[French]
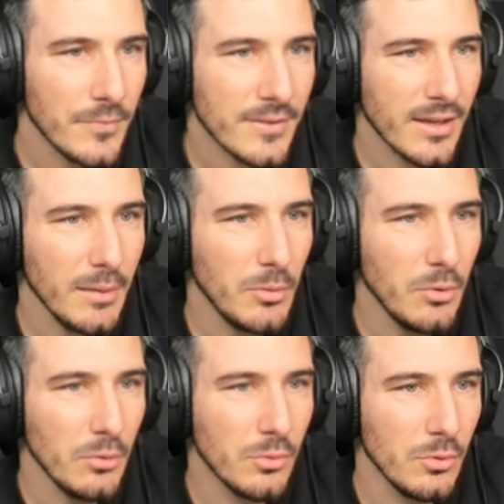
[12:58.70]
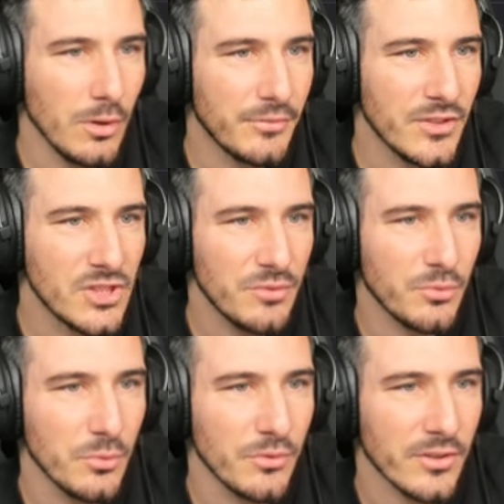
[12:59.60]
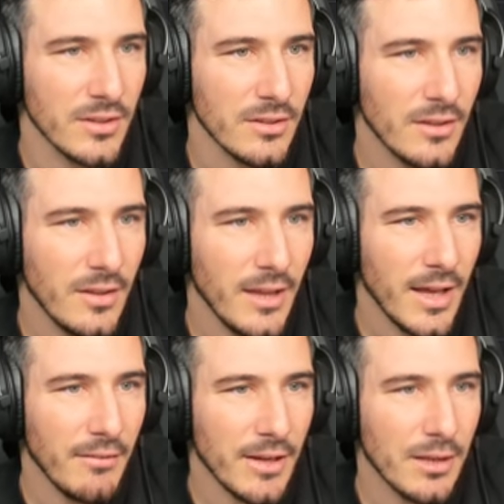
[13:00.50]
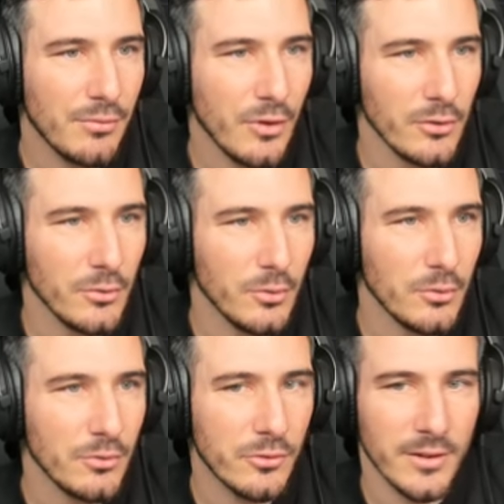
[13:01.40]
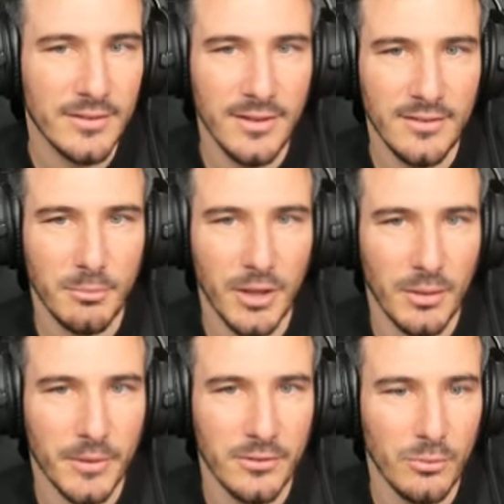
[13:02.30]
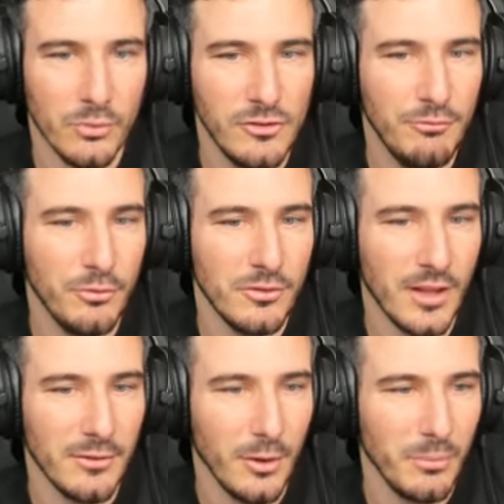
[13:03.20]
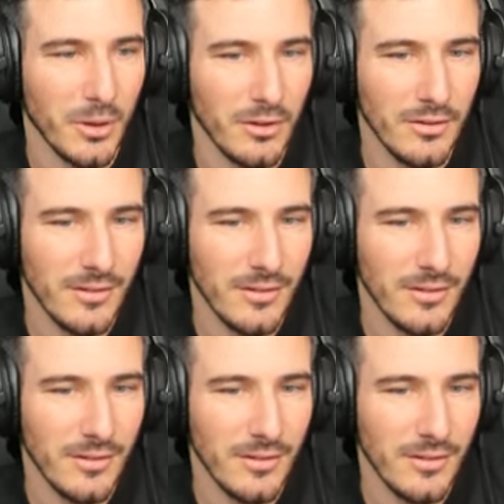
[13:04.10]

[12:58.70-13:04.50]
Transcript: Très beau logo, le FC Gifu aussi. Avec les fleurs de, cerisier, j'ai bien l'impression, le Gifu Stadium.